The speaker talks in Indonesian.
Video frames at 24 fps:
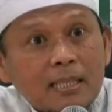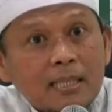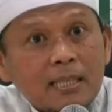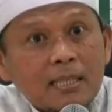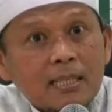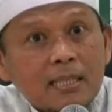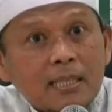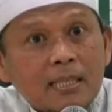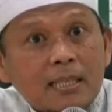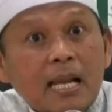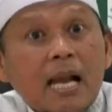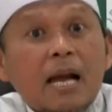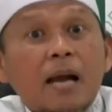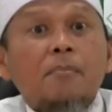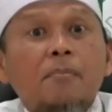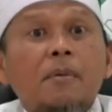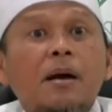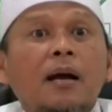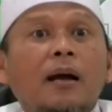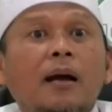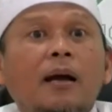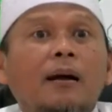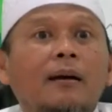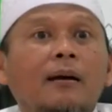
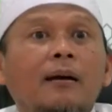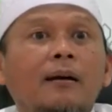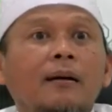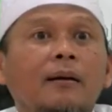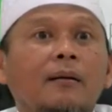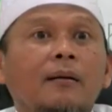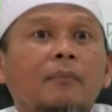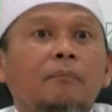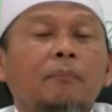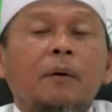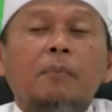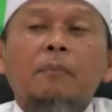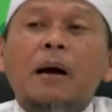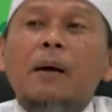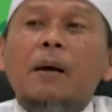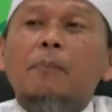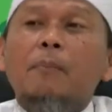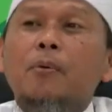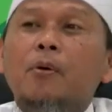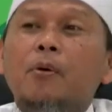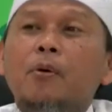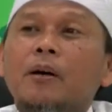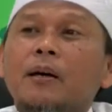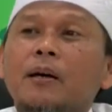Sama
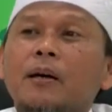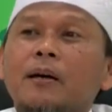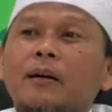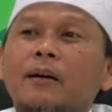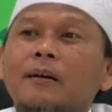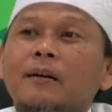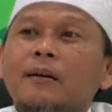pemabuk.